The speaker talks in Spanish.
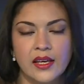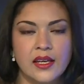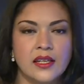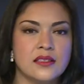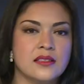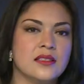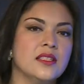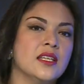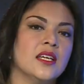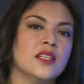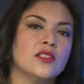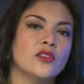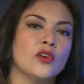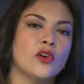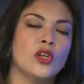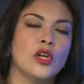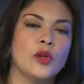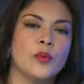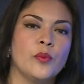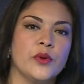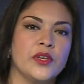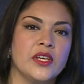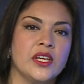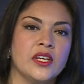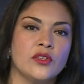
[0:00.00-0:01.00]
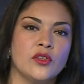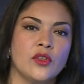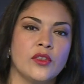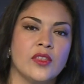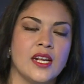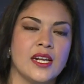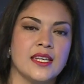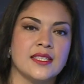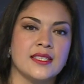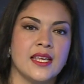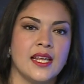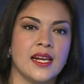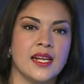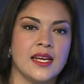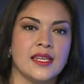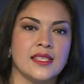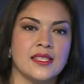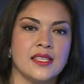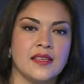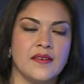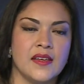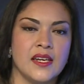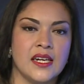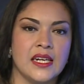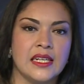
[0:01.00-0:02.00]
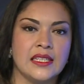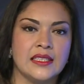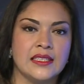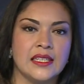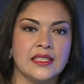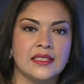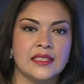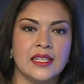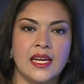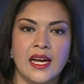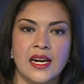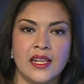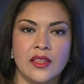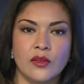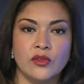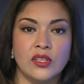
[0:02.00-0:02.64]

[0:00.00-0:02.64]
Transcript: de todos los proyectos de la sala que se vienen esta tarde.